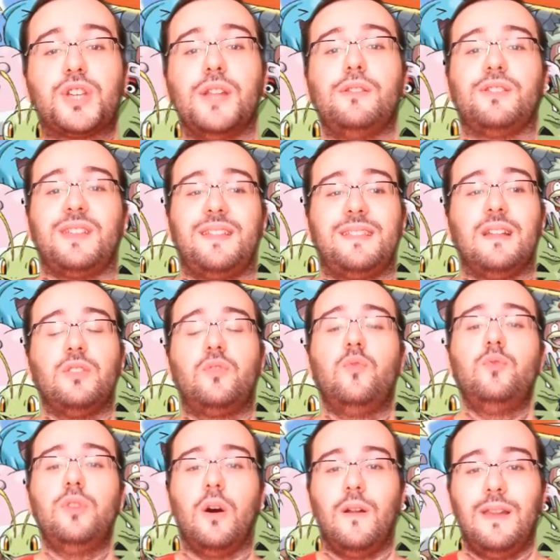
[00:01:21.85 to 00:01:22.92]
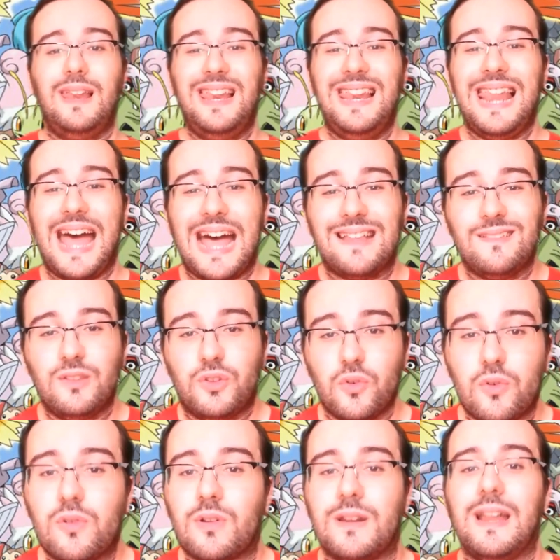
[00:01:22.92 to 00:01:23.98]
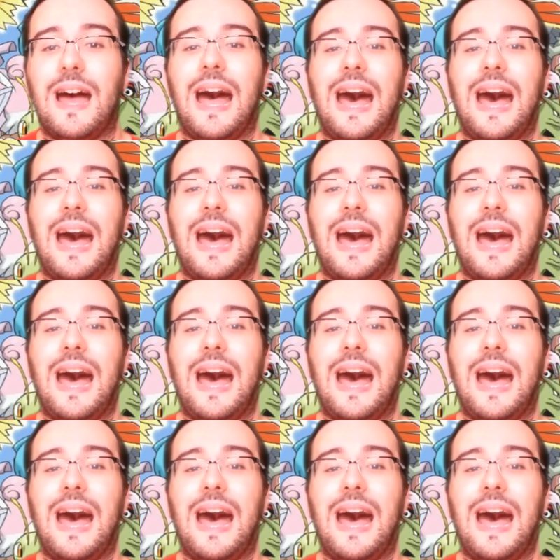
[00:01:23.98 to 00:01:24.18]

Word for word: 171 Lantern,